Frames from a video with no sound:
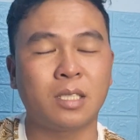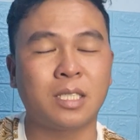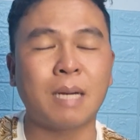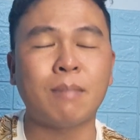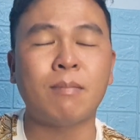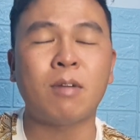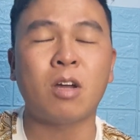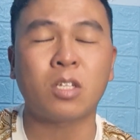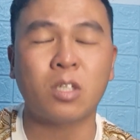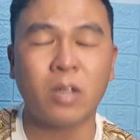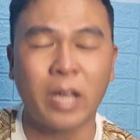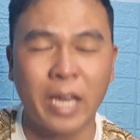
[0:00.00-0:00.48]

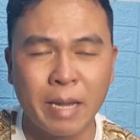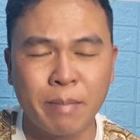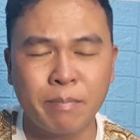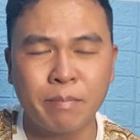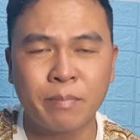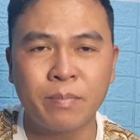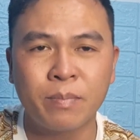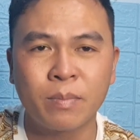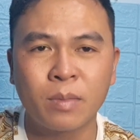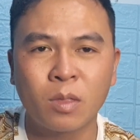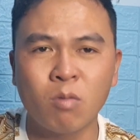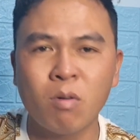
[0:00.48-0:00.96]
chăm lo cho em
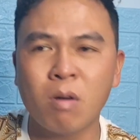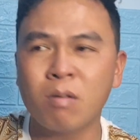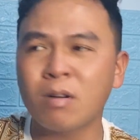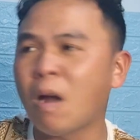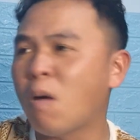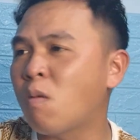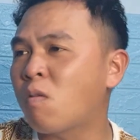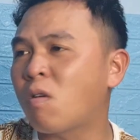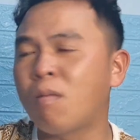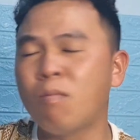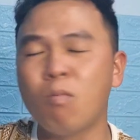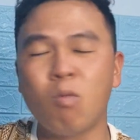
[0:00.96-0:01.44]
đúng không
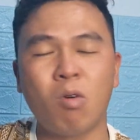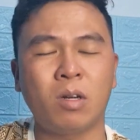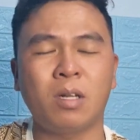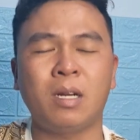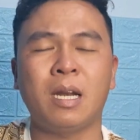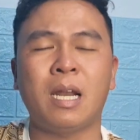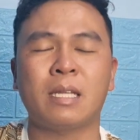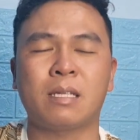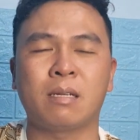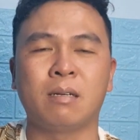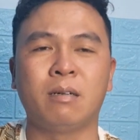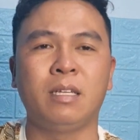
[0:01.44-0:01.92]
đâu có
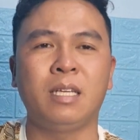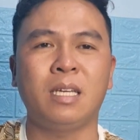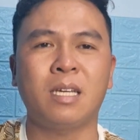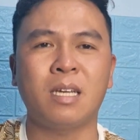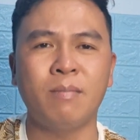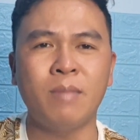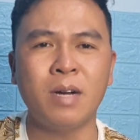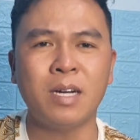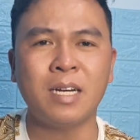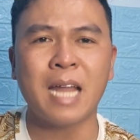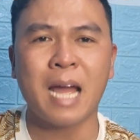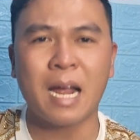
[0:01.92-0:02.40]
muốn là xử lý
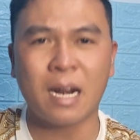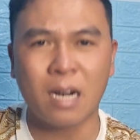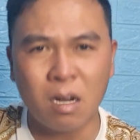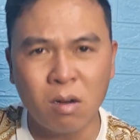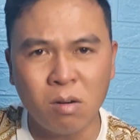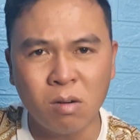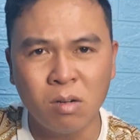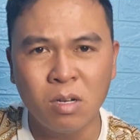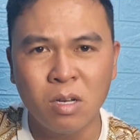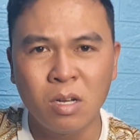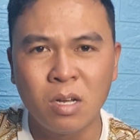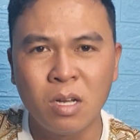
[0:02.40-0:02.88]
cái mức nặng
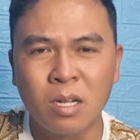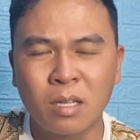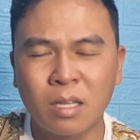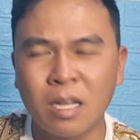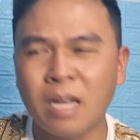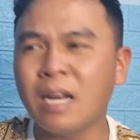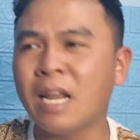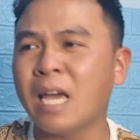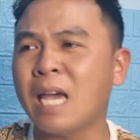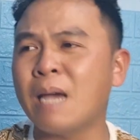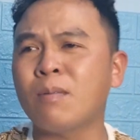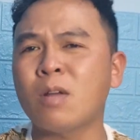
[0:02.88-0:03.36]
đâu
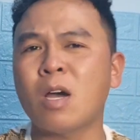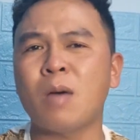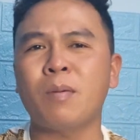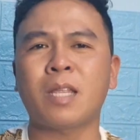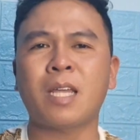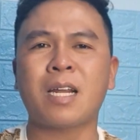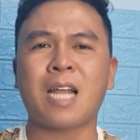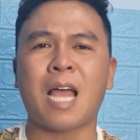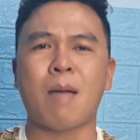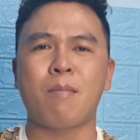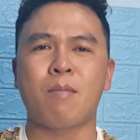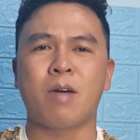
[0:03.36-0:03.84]
nên là em nói với
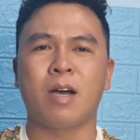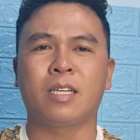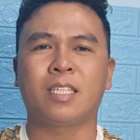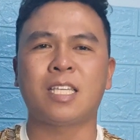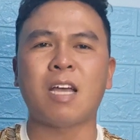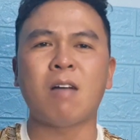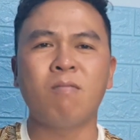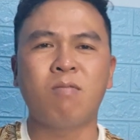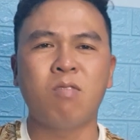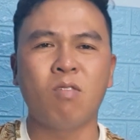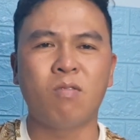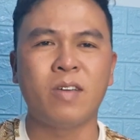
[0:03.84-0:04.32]
tất cả mọi người
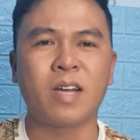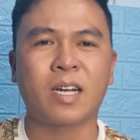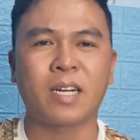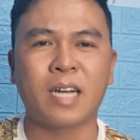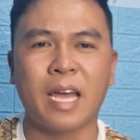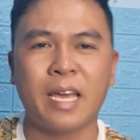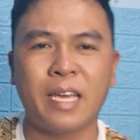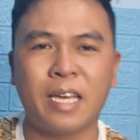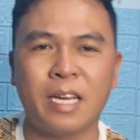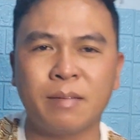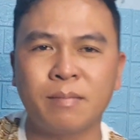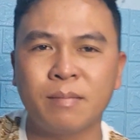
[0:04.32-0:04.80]
trong vụ việc
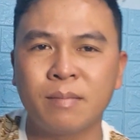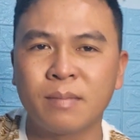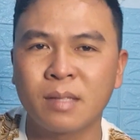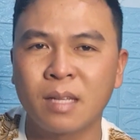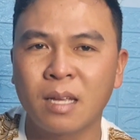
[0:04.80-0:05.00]
này ấy,